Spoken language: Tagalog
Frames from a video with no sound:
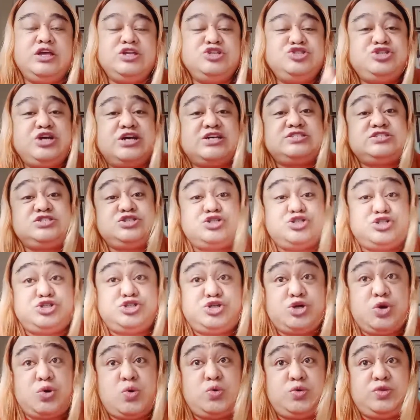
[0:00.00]
Just
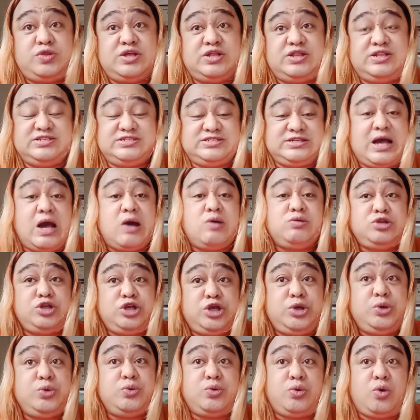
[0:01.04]
show the discount
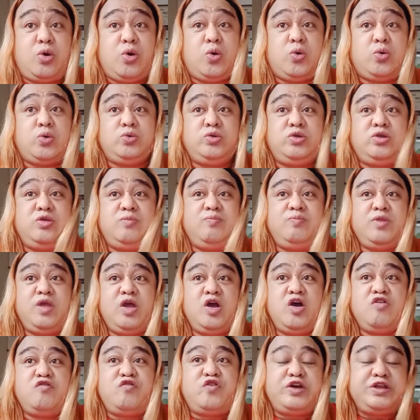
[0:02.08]
code
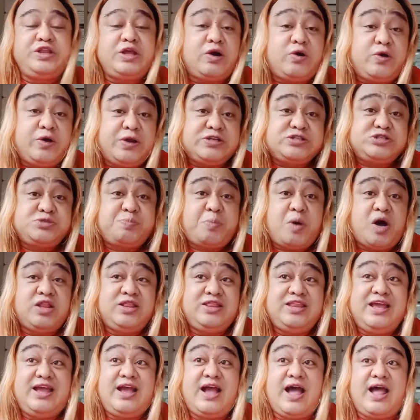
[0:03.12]
for the
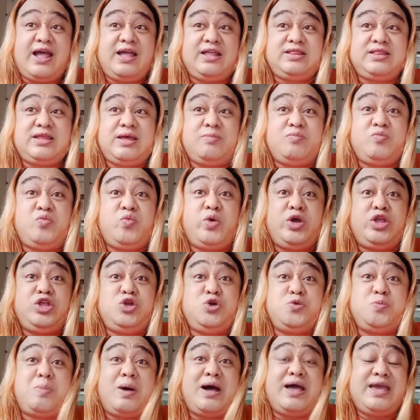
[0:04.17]
corresponding item when
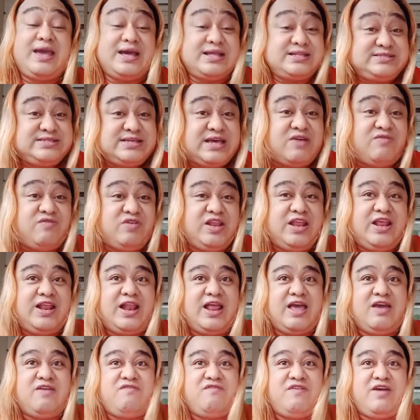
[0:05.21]
you buy at
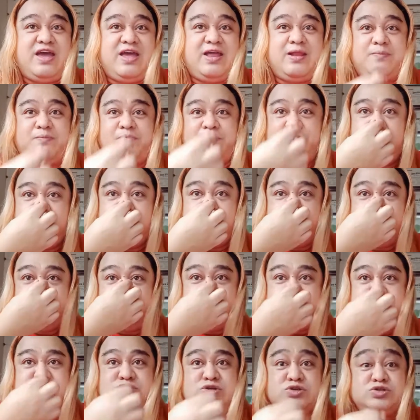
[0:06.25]
7-Eleven.
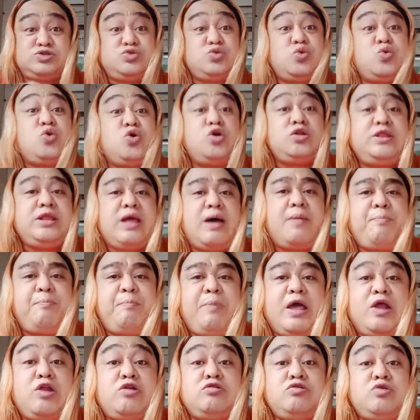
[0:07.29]
So, sugod na,
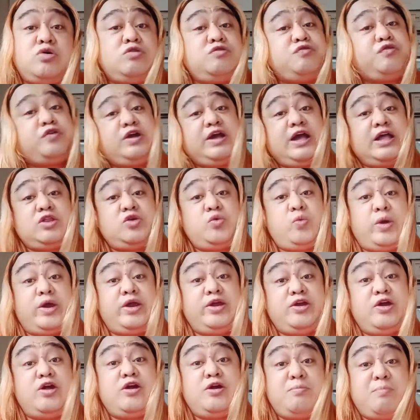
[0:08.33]
pero don't forget to wear
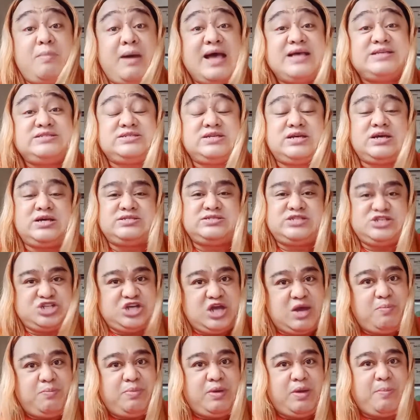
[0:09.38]
your mask. Kasi,
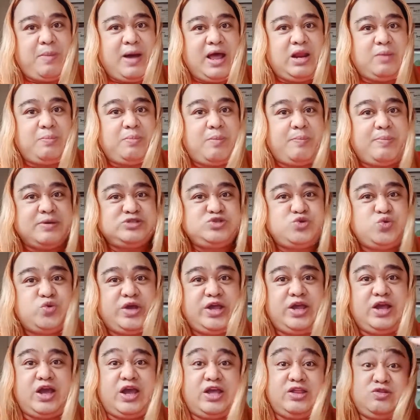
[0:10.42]
syempre, para
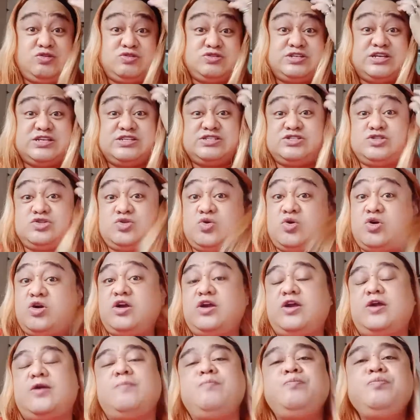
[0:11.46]
papasukin kayo dun sa
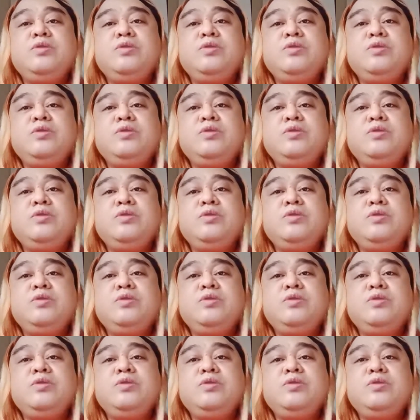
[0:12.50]
store.